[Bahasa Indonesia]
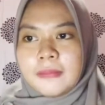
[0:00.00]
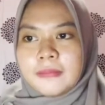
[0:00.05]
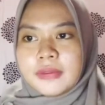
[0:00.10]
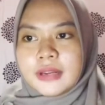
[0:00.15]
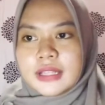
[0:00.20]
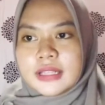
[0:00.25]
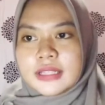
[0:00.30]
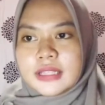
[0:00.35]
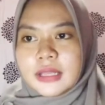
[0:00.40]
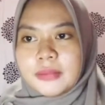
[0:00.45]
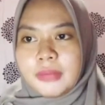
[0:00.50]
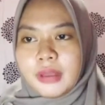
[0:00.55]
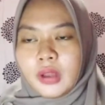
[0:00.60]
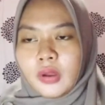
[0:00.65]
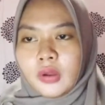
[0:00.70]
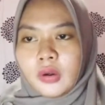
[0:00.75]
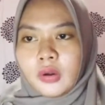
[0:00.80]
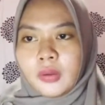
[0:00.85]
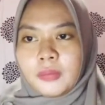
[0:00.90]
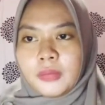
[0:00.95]
Prinsip
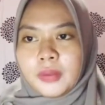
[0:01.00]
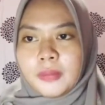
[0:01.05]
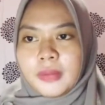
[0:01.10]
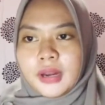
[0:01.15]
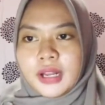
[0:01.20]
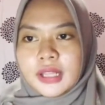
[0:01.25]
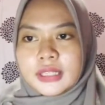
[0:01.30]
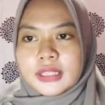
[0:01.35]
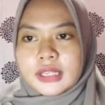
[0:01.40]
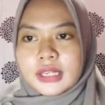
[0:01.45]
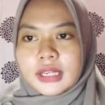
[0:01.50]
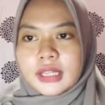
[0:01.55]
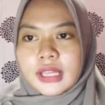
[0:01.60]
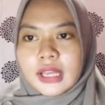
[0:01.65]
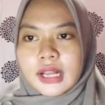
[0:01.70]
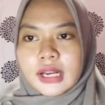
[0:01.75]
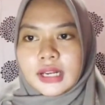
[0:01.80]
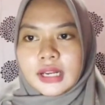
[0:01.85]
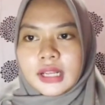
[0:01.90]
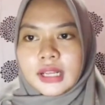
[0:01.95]
ekonomi
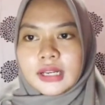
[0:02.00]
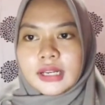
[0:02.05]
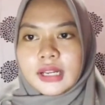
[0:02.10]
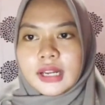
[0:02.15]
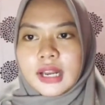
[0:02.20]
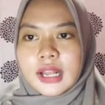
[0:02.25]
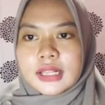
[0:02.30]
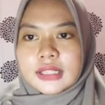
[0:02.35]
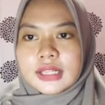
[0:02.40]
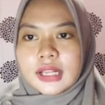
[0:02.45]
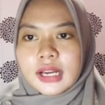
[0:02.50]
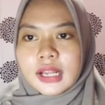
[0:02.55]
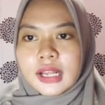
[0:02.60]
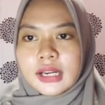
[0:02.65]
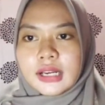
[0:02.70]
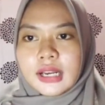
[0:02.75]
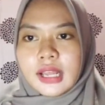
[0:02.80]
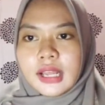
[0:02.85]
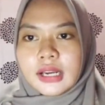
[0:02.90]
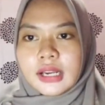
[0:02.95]
manajerial
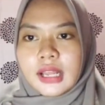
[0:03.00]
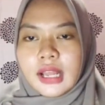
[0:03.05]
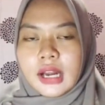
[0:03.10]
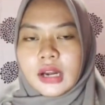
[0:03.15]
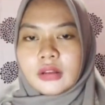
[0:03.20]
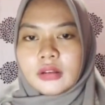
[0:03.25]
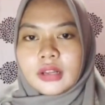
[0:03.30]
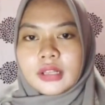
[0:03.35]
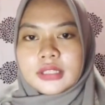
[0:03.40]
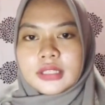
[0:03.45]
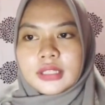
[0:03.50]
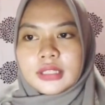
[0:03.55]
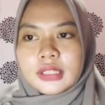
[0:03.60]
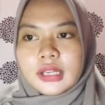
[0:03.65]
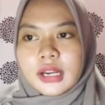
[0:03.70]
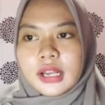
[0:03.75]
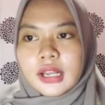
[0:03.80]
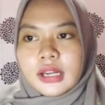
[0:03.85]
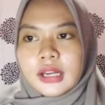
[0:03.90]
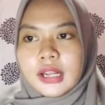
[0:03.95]
didasarkan dari alokasi
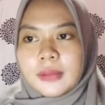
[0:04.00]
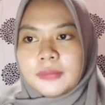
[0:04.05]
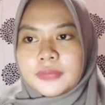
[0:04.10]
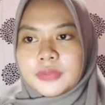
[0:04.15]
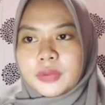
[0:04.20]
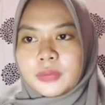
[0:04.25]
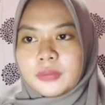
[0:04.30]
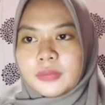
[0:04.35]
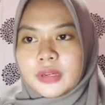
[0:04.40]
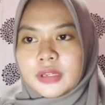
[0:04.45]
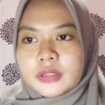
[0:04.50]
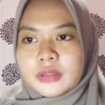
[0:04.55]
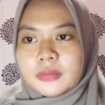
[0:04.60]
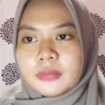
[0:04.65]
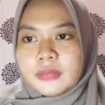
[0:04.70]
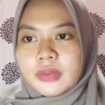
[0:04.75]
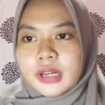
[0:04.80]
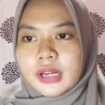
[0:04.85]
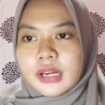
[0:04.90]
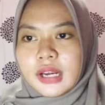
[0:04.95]
terhadap
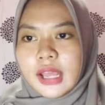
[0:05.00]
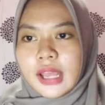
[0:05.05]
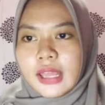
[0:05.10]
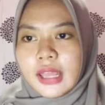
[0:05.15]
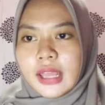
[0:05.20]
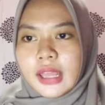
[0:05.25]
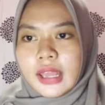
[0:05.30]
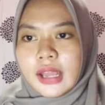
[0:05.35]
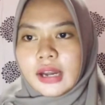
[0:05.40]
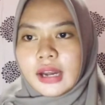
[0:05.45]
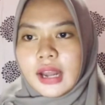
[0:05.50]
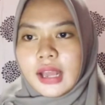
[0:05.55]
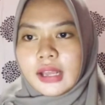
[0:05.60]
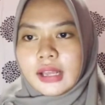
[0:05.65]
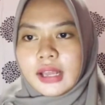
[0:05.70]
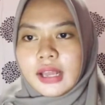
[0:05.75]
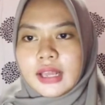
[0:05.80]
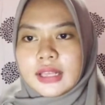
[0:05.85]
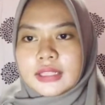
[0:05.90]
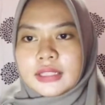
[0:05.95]
sumber-sumber daya yang
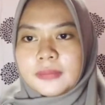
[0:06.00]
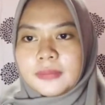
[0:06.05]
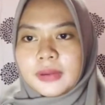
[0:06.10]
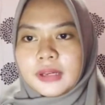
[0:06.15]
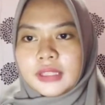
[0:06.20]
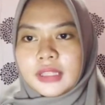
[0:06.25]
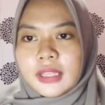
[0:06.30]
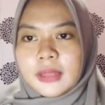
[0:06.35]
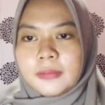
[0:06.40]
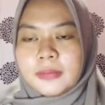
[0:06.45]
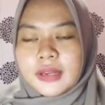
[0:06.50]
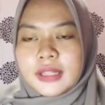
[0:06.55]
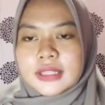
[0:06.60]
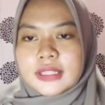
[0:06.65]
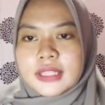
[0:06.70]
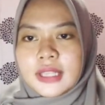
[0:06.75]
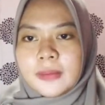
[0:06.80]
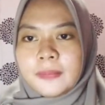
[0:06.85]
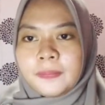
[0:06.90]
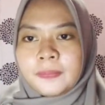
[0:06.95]
langka seperti
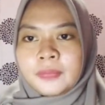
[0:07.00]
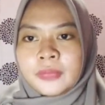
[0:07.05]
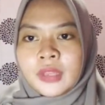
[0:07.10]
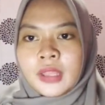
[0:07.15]
prinsip